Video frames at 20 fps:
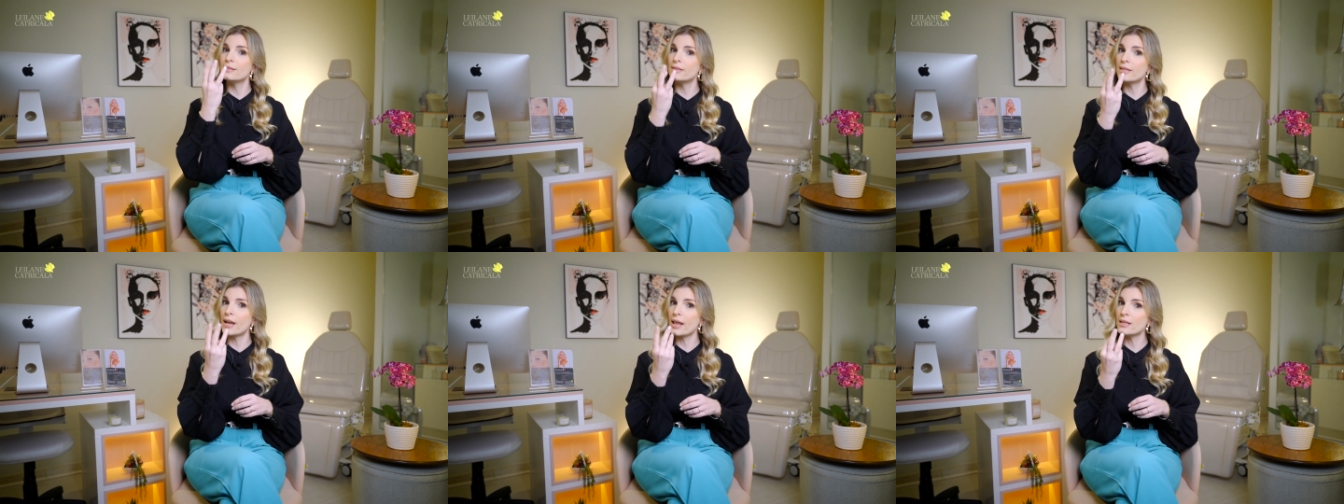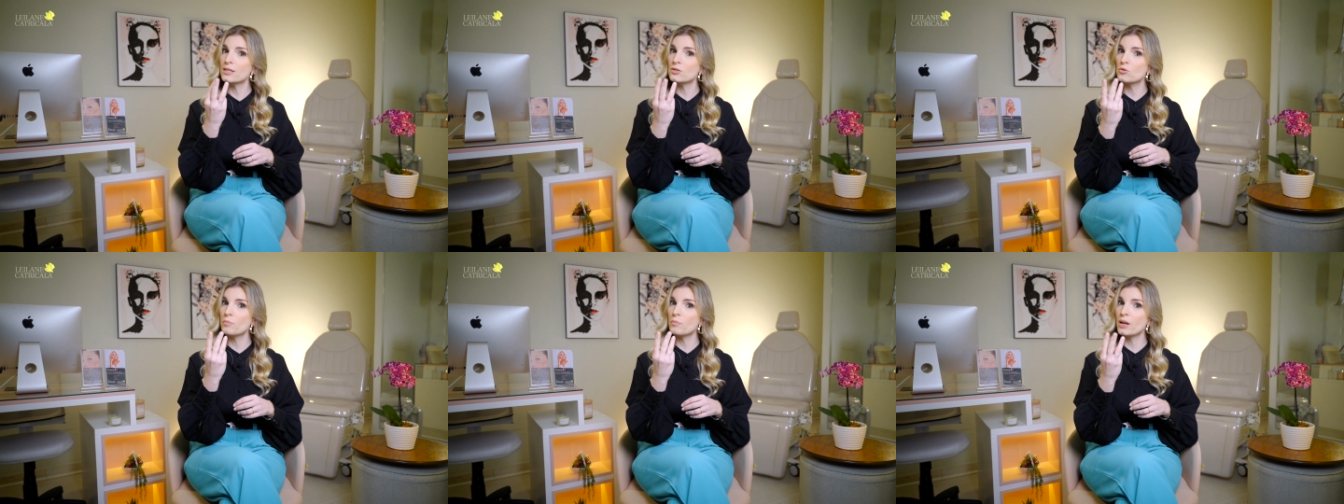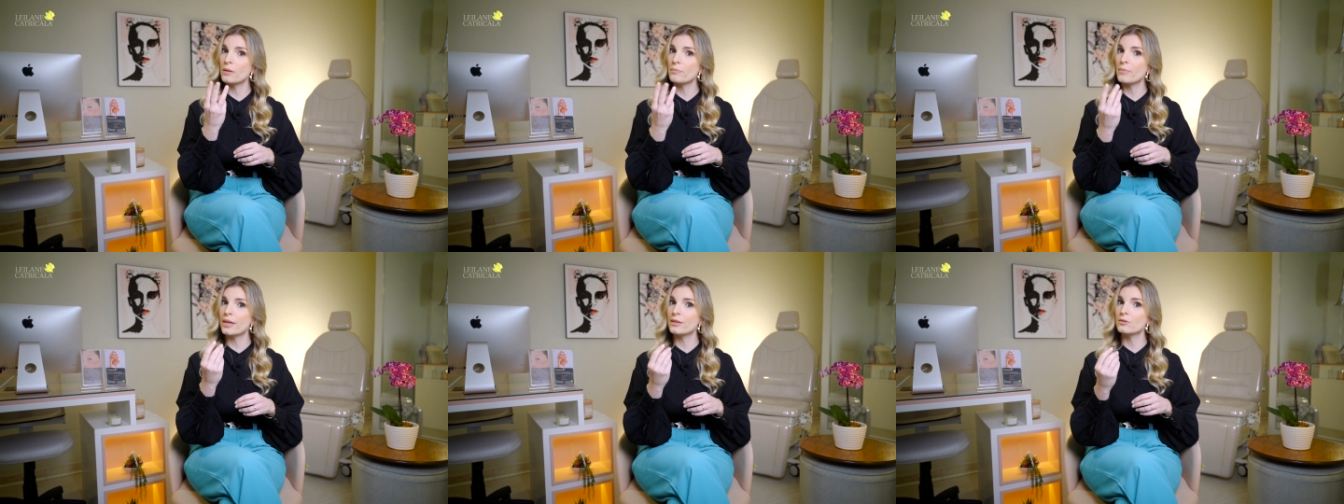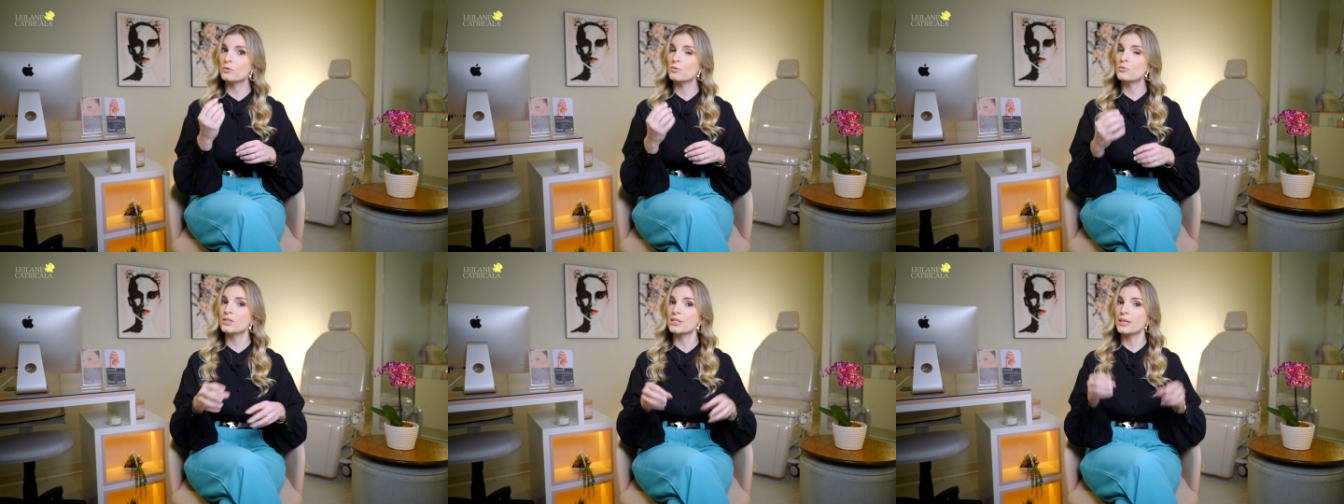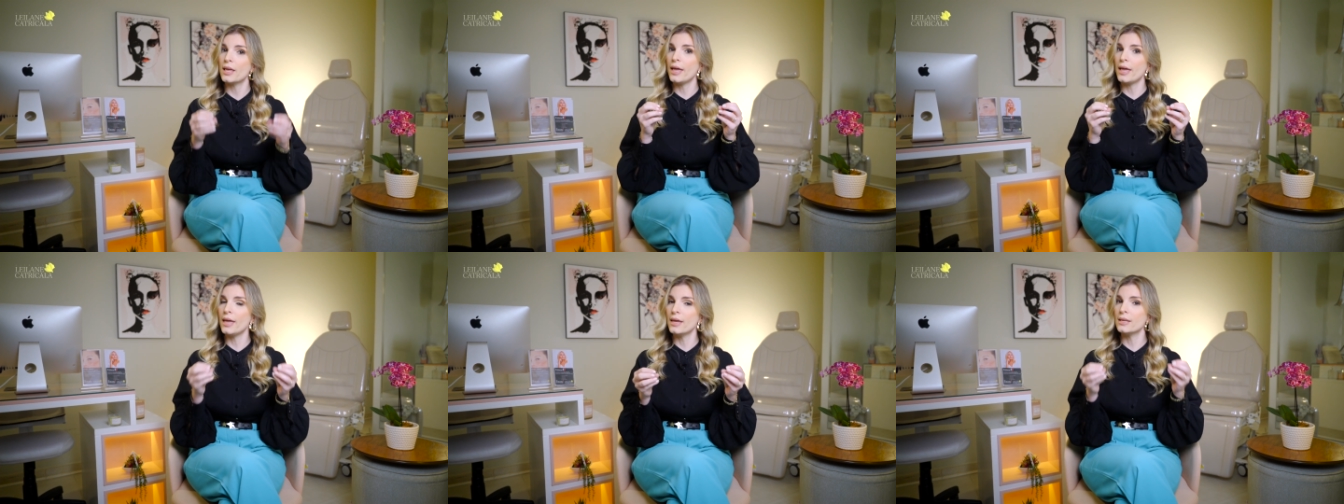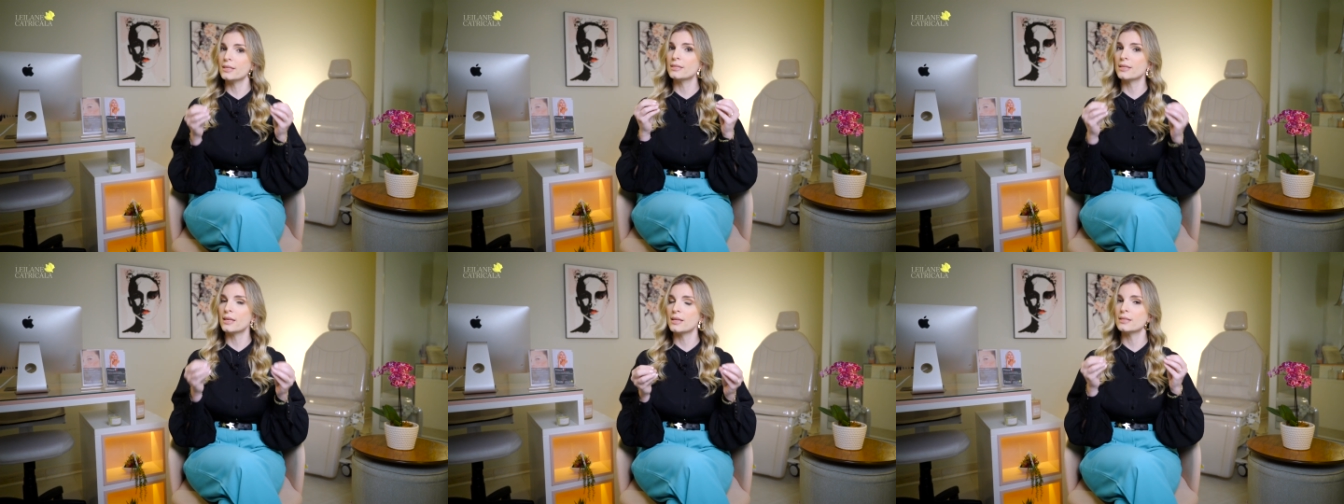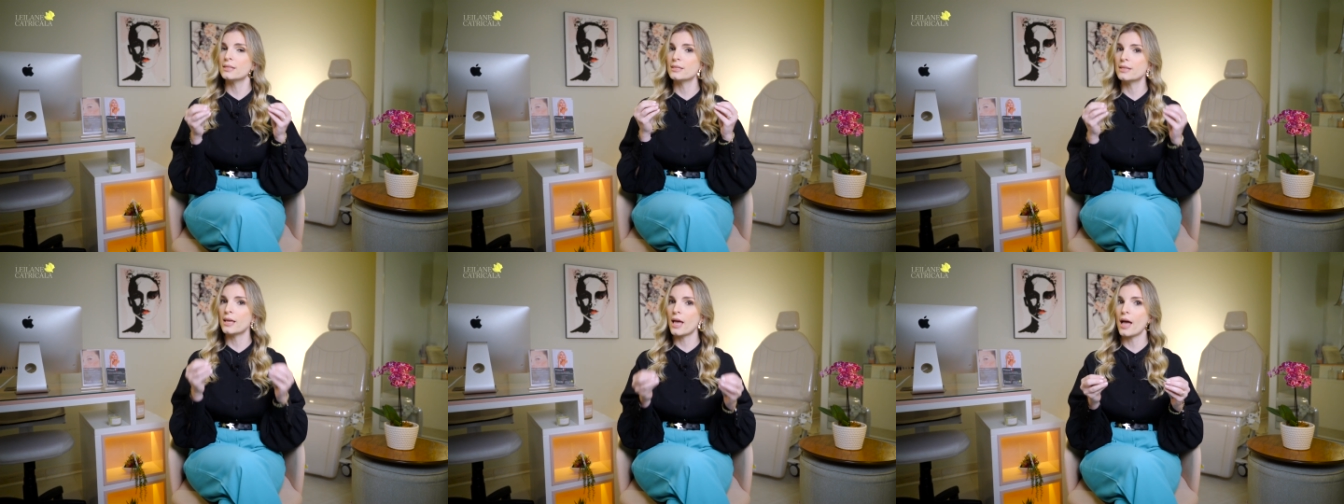três suplementos
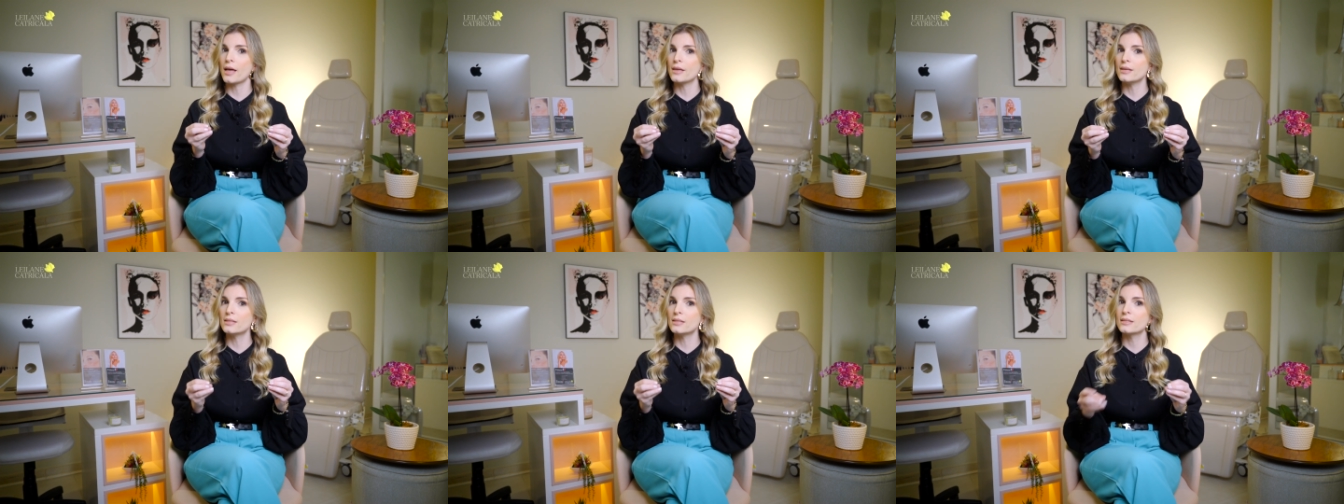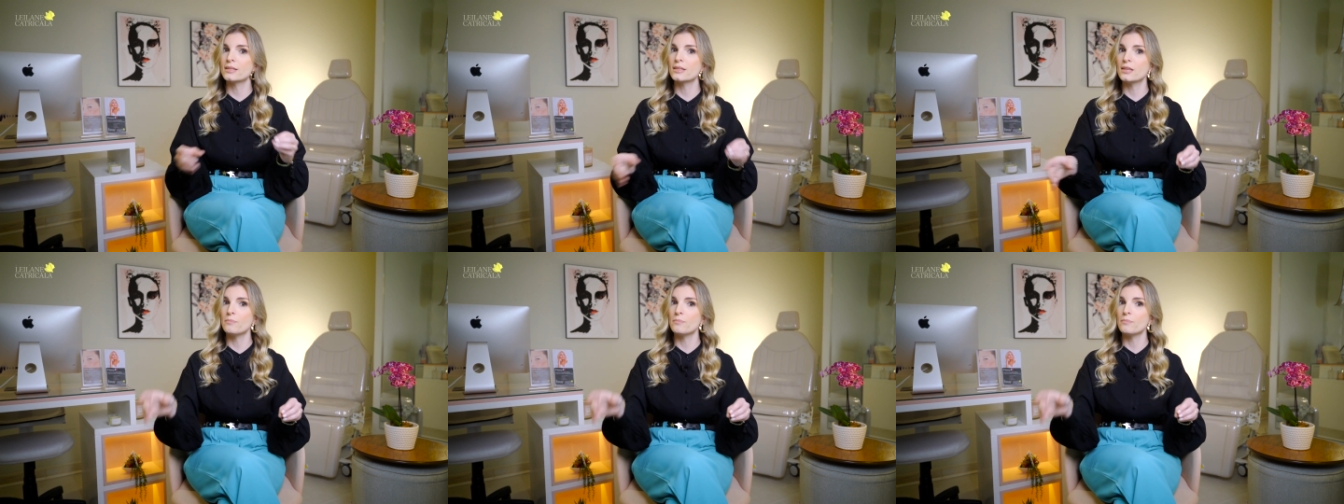essenciais